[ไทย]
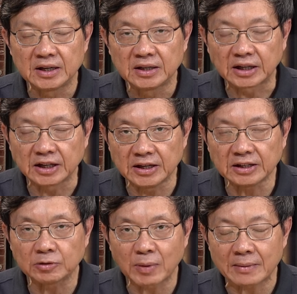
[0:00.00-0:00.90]
แต่ทีนี้ถ้า
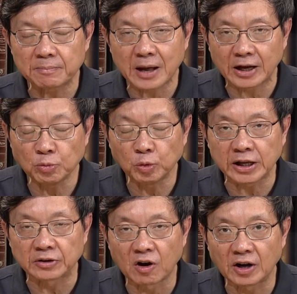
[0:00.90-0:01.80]
เกิดว่าพายุหมุนเข
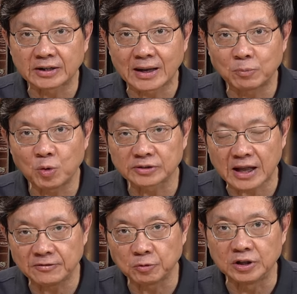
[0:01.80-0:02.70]
ตร้อนนะครับพวกไต้
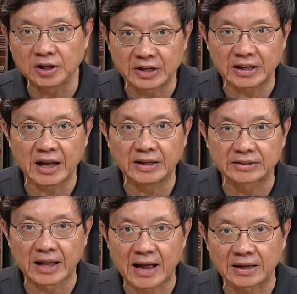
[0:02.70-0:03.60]
ฝุ่นเฮอริเคน
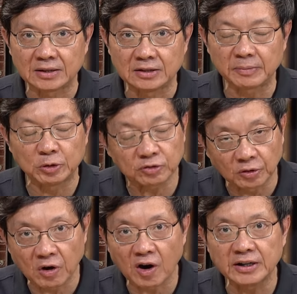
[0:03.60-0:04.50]
ต่าง ๆ หรือพายุโซน
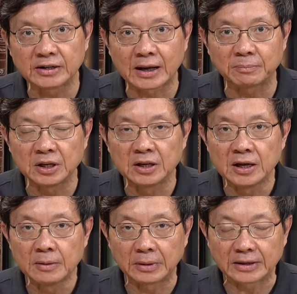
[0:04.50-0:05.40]
ร้อนเนี่ยนะครับ
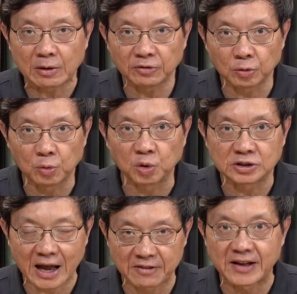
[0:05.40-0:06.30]
มันเข้าสู่
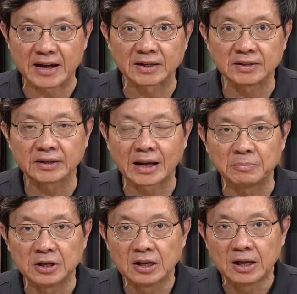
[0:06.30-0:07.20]
ชายฝั่งนะครับ
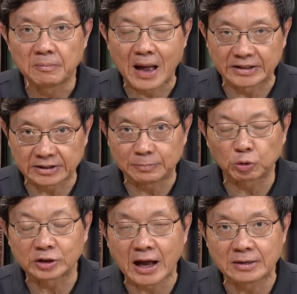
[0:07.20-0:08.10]
อาจจะเกิดปราก
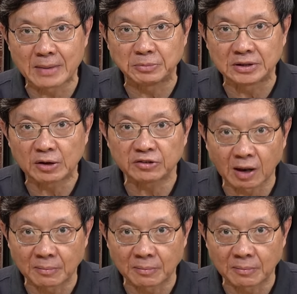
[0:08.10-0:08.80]
ฏการณ์อีกแบบหนึ่งเรียก storm